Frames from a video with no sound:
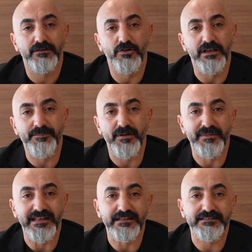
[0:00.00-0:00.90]
Holep
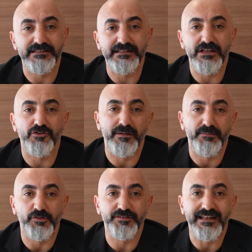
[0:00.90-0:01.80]
ameliyatının en
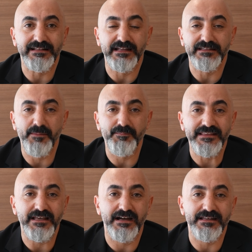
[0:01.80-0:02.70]
önemli özelliklerinden
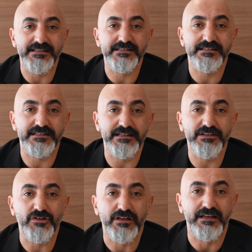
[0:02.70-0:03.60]
bir
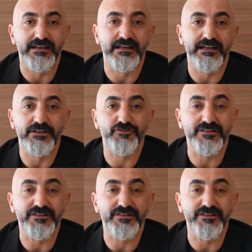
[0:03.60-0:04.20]
tanesi e,